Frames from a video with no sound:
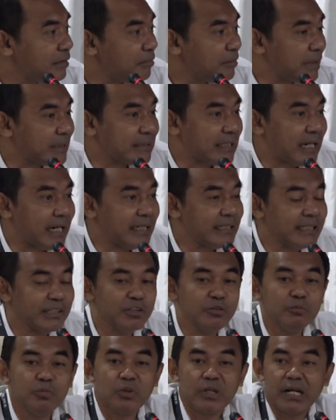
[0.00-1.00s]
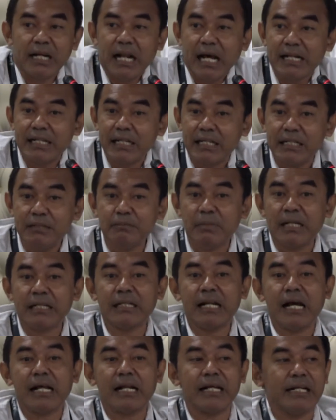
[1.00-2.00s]
Masalahnya itu bukan ada di
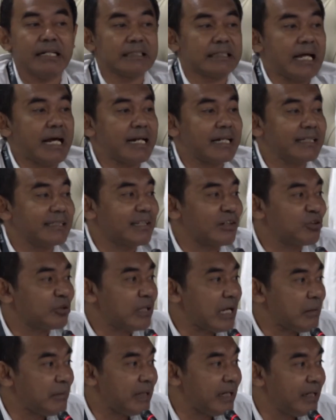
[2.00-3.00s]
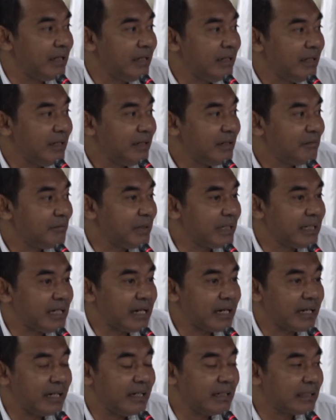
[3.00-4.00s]
Bandara El Tari terutama,
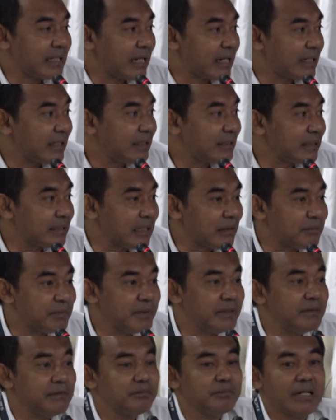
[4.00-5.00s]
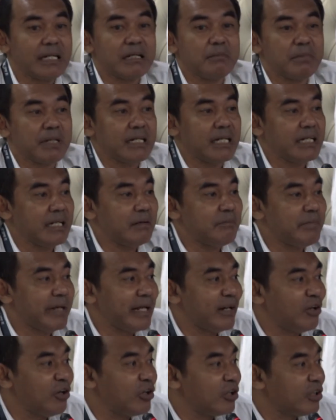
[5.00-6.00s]
Bandara El Tari, tetapi bagaimana dia
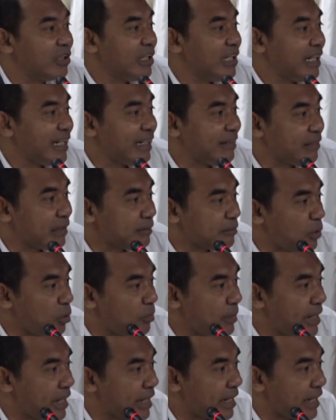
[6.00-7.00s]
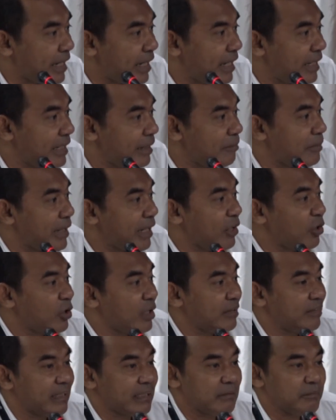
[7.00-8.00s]
belok lewat Momere, dia belok
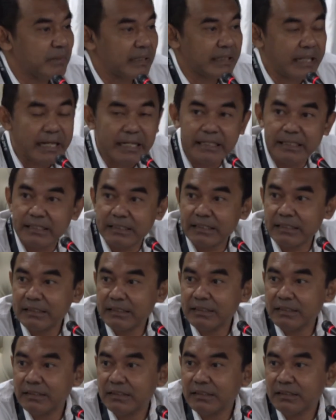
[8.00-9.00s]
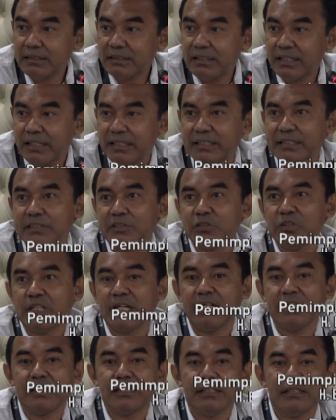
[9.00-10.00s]
lewat tempat lain. Itu
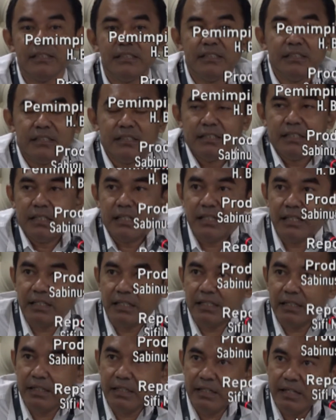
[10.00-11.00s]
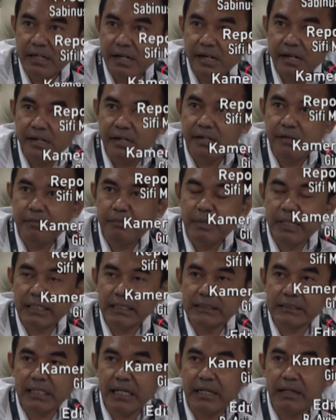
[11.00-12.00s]
yang uh,
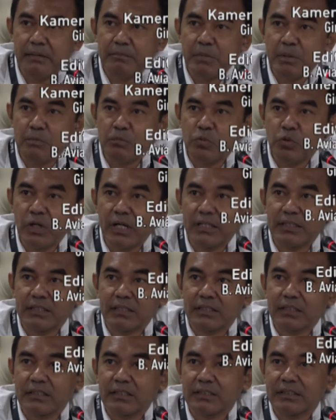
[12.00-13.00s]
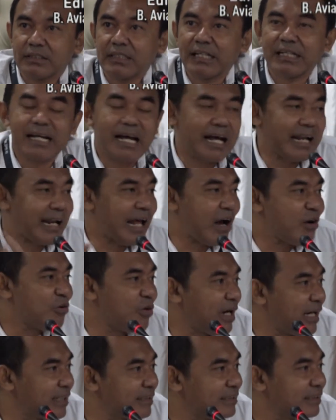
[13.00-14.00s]
bagi saya membuat
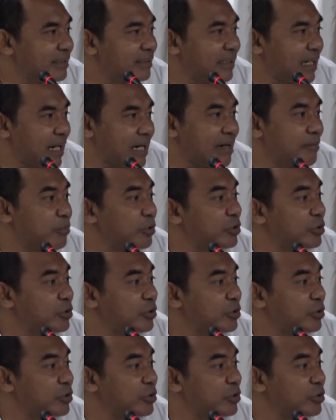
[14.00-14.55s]
kegalauan karena